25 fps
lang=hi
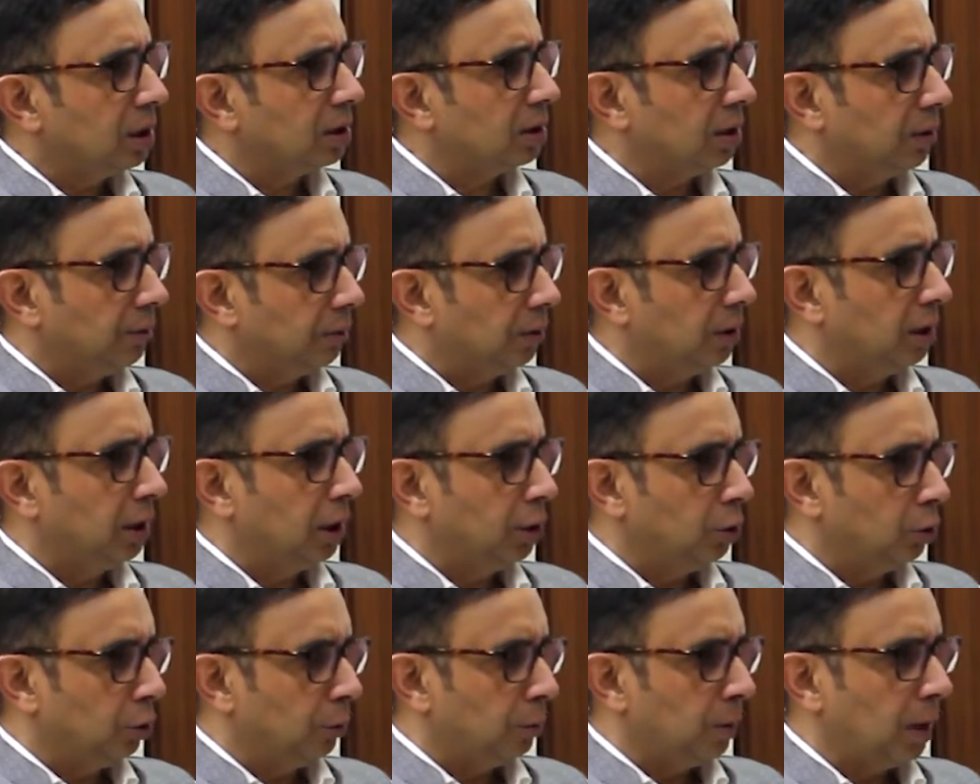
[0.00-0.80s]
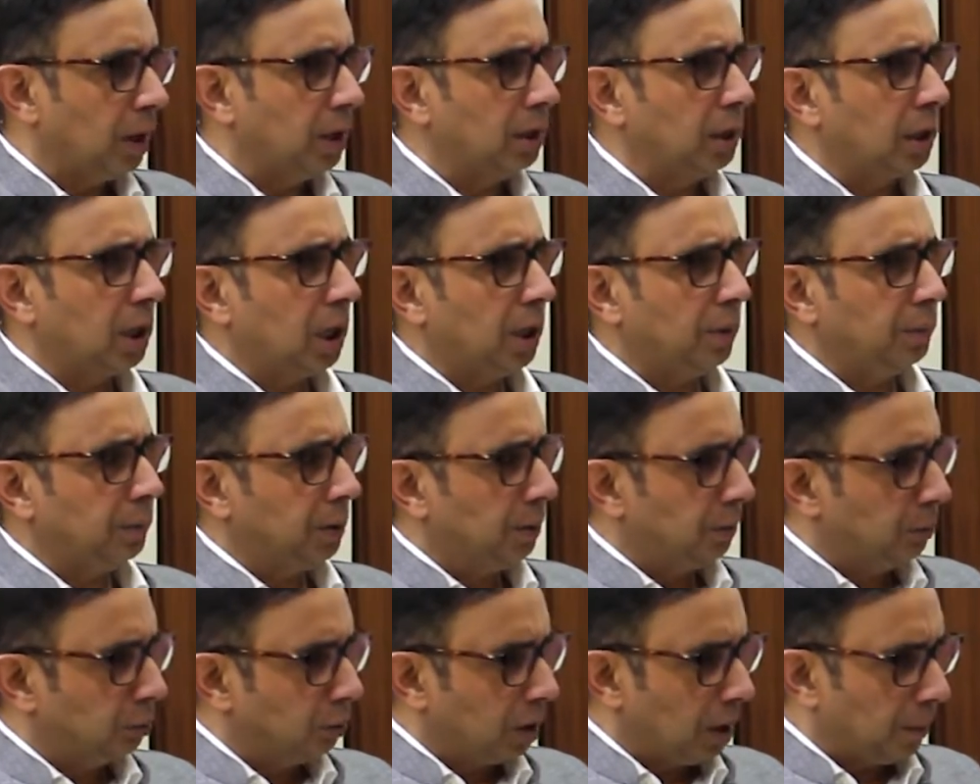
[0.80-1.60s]
ये सफल नहीं हो पाए इनका हमने
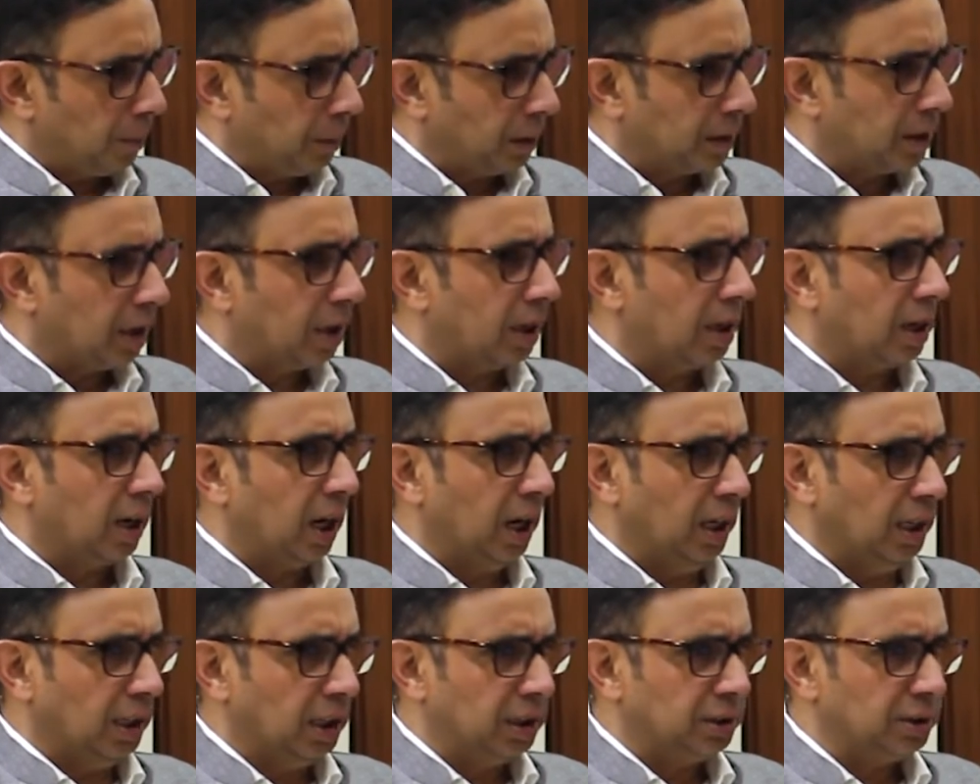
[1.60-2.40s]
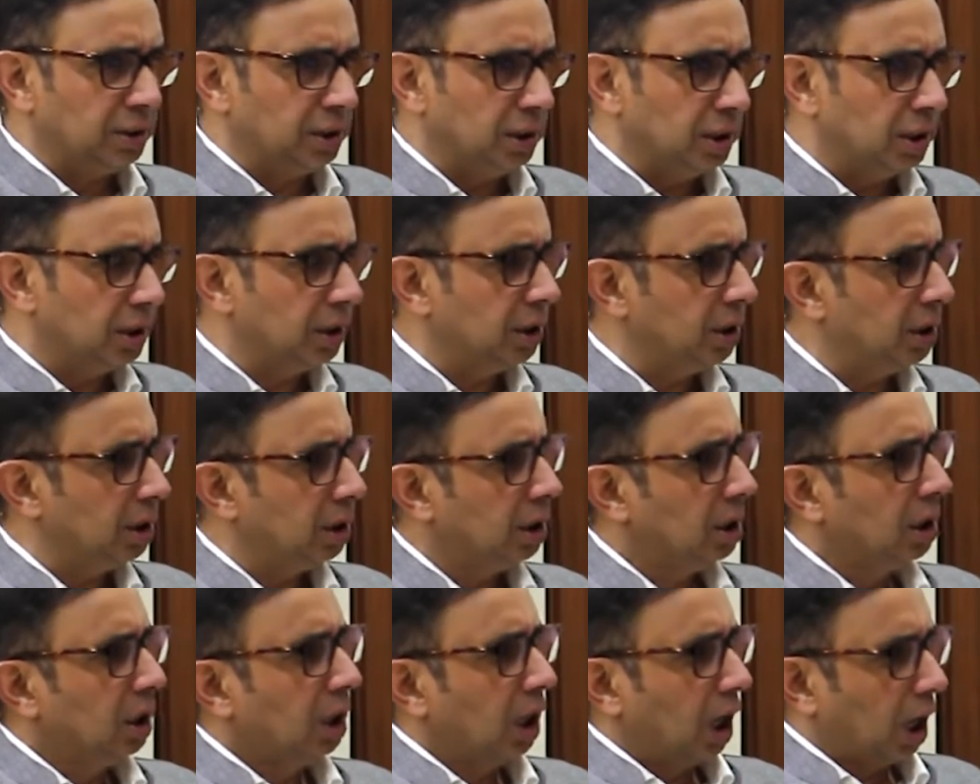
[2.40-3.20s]
पूरा पता लगा लिया शीघ्र ही
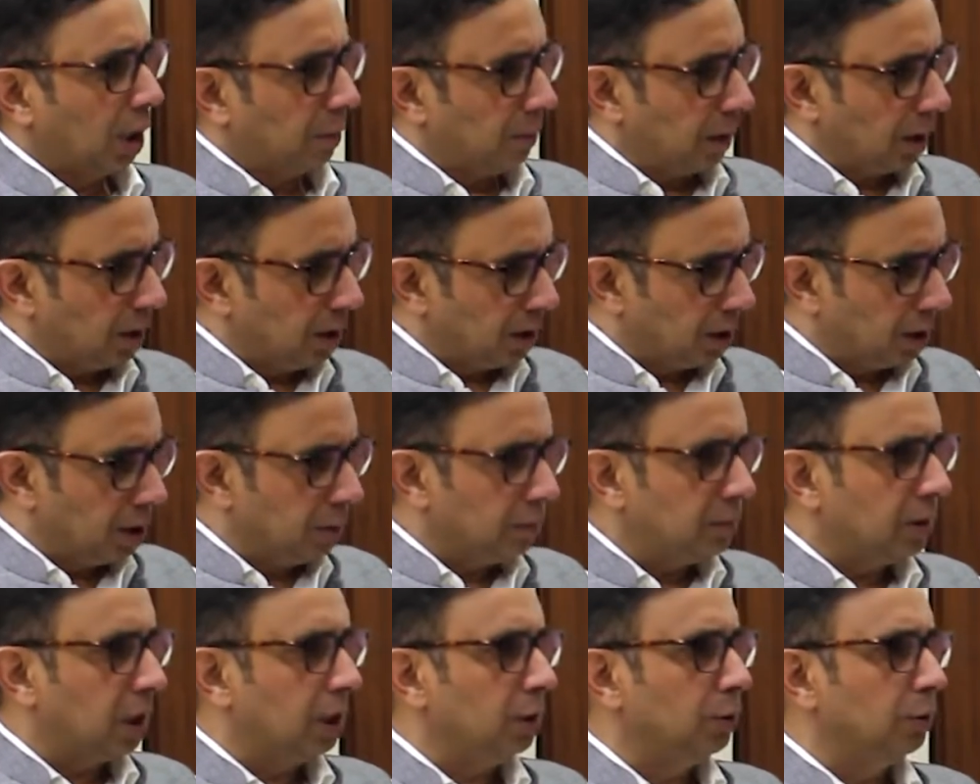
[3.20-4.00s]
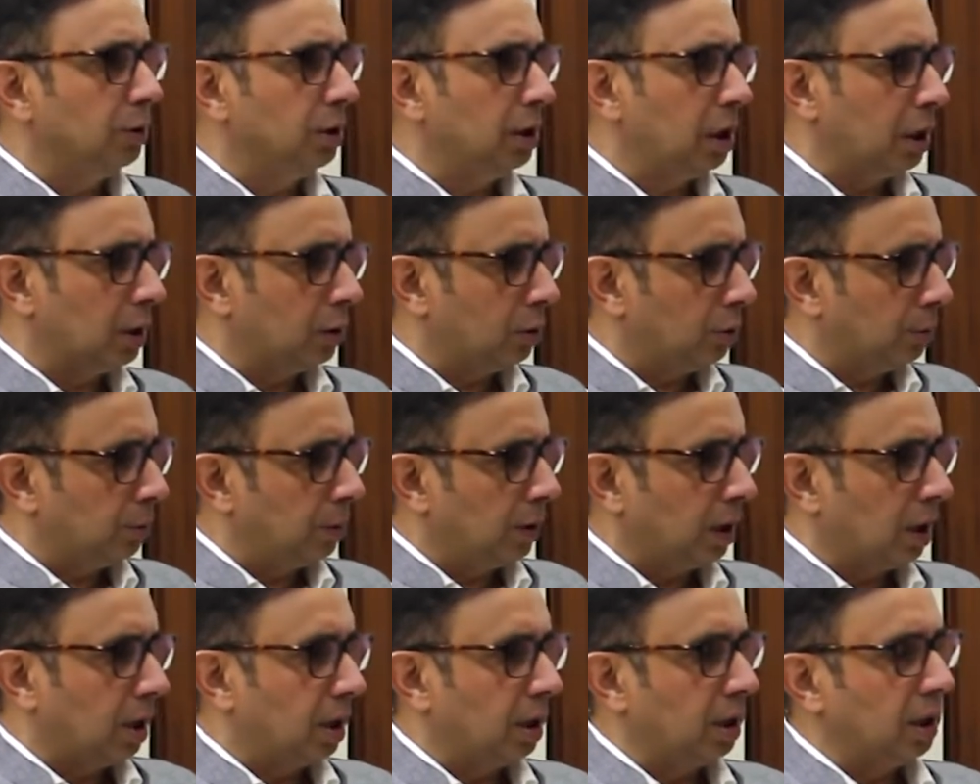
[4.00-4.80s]
हमारी टीम गई हुई है इनको
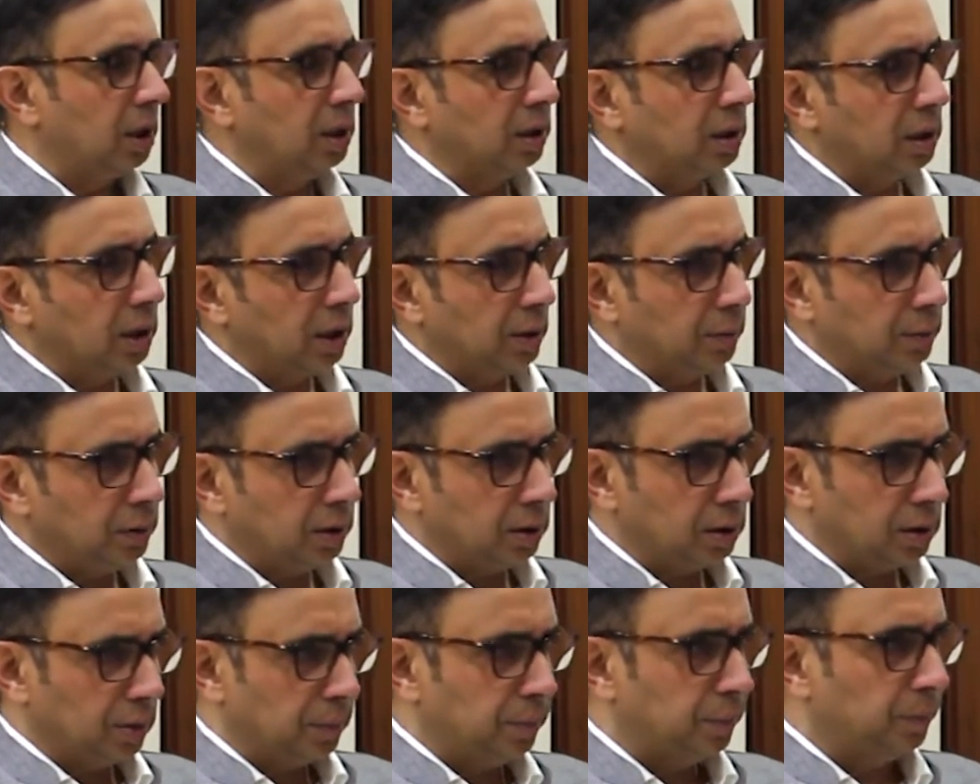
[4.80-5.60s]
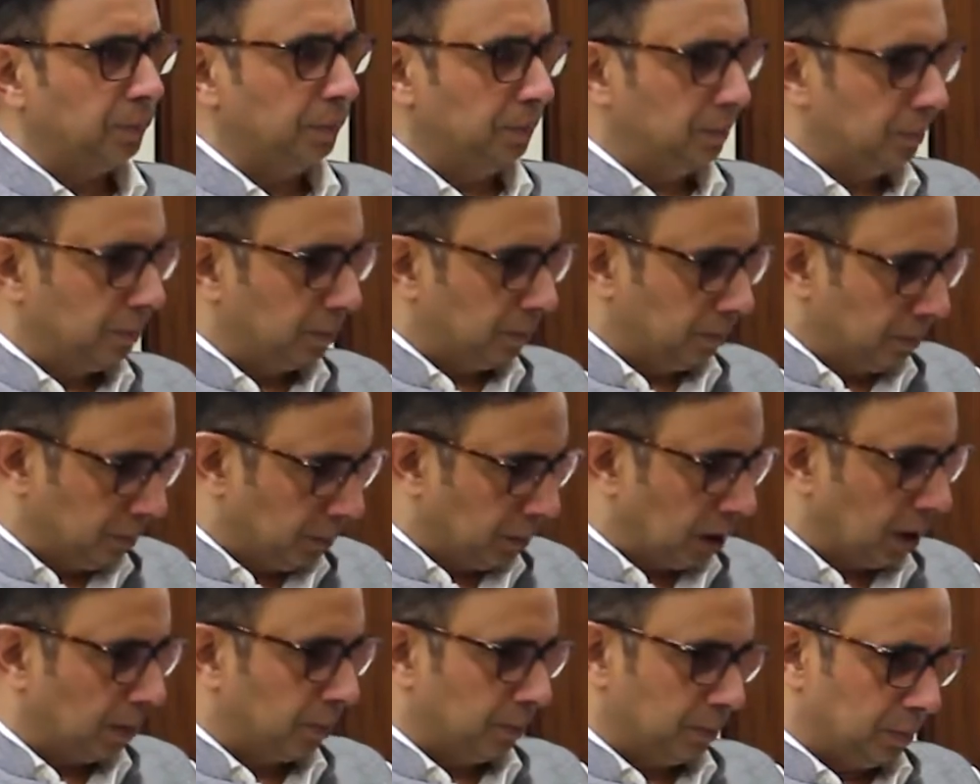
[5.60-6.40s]
पकड़ने इनके हमने सब
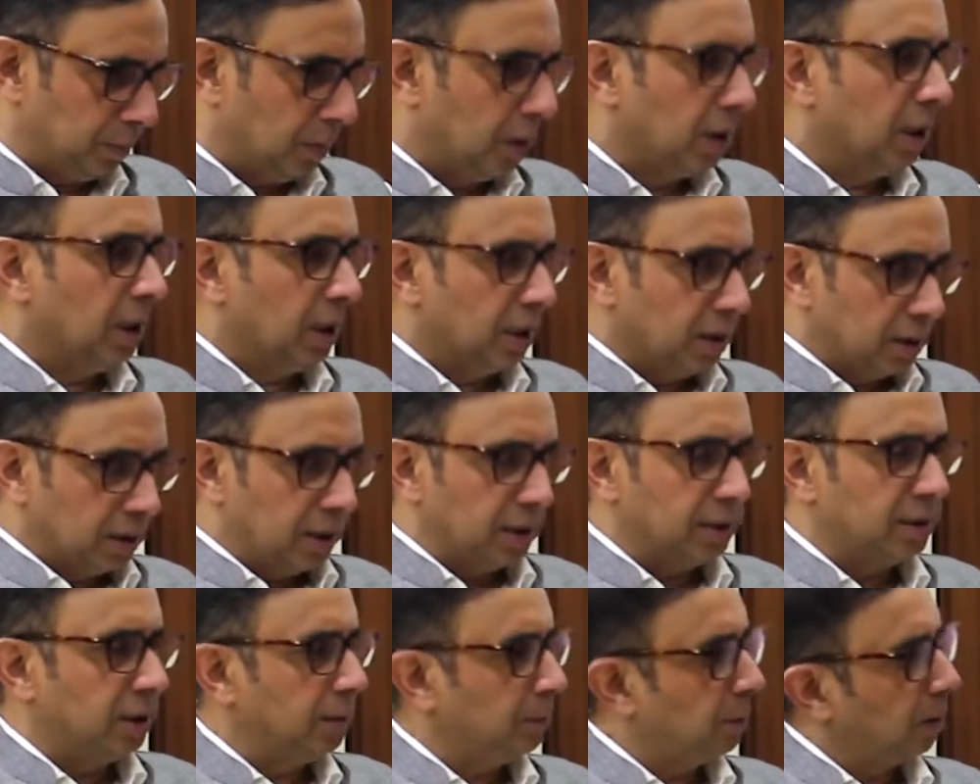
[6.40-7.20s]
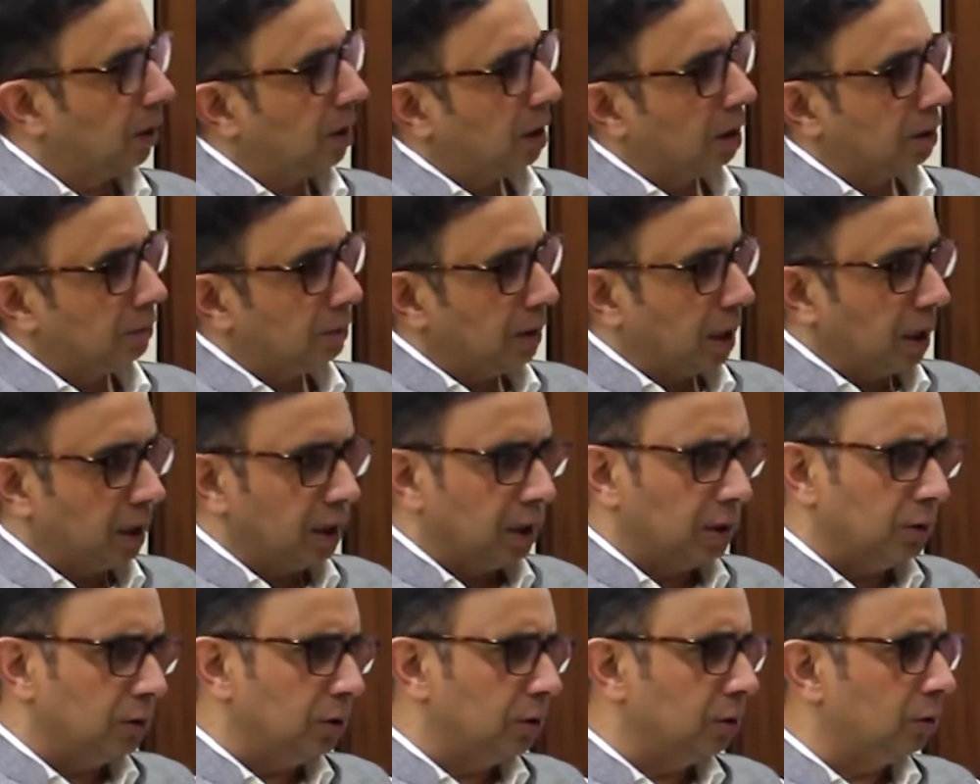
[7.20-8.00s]
अब जैसी पकड़ में
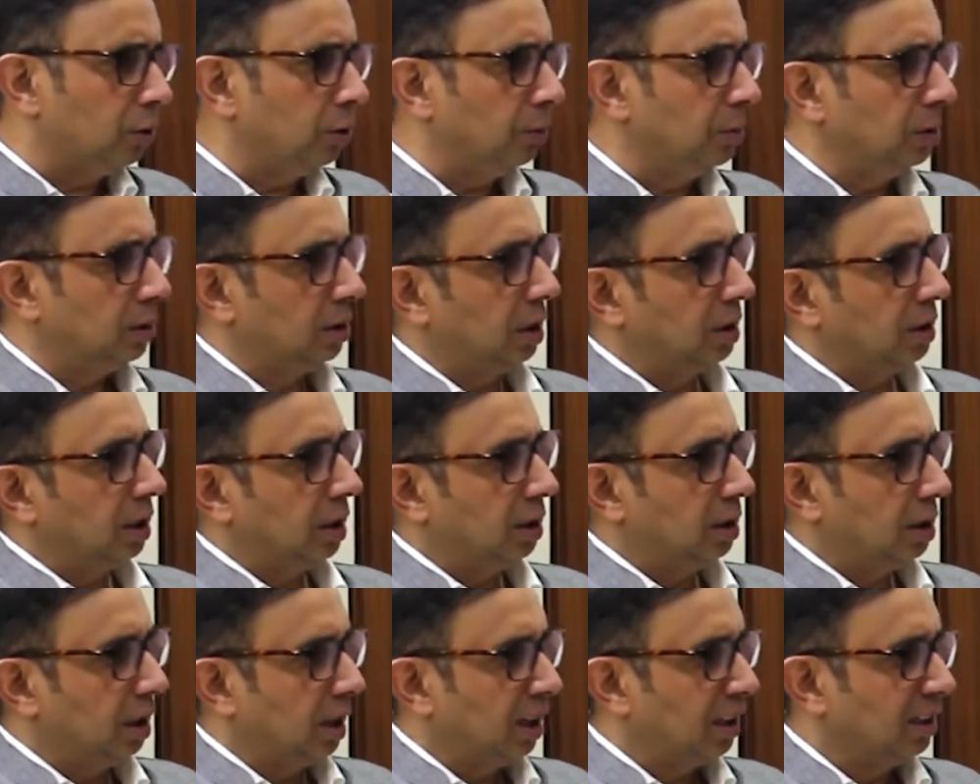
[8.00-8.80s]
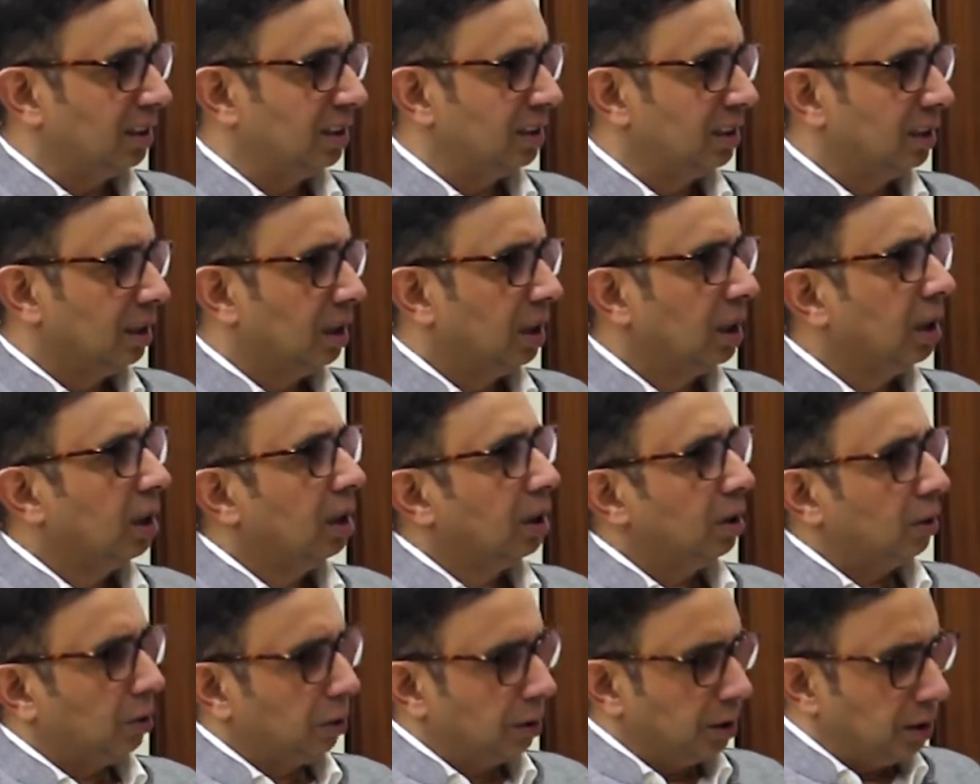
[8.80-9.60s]
आएंगे तो इनको भी सजा दिलाएंगे
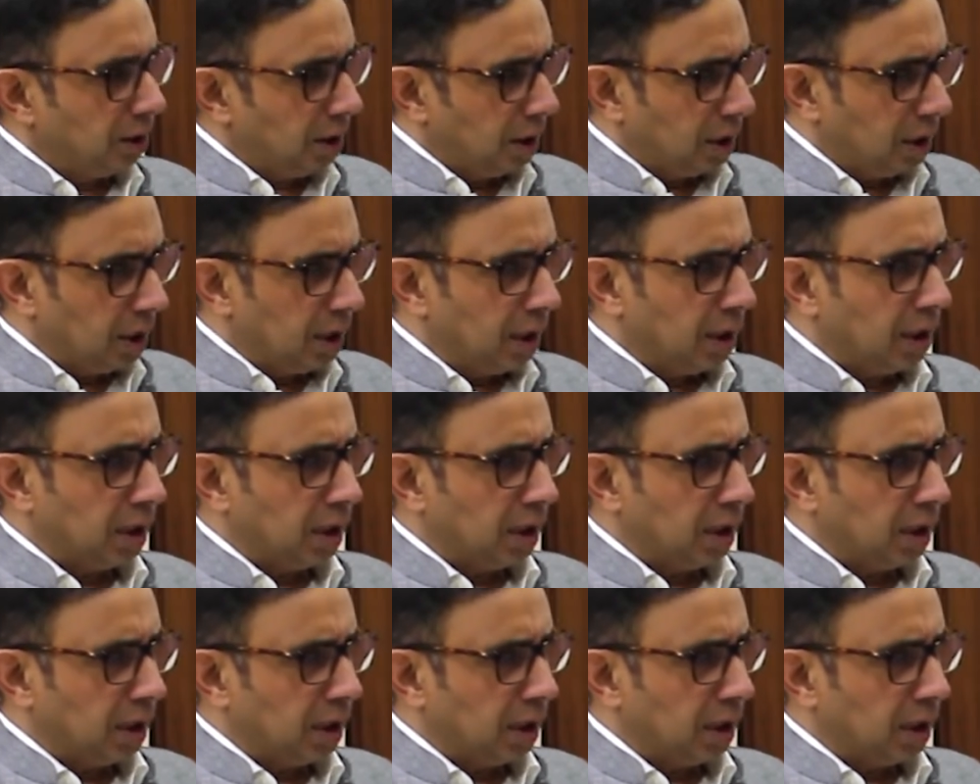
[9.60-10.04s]
और ये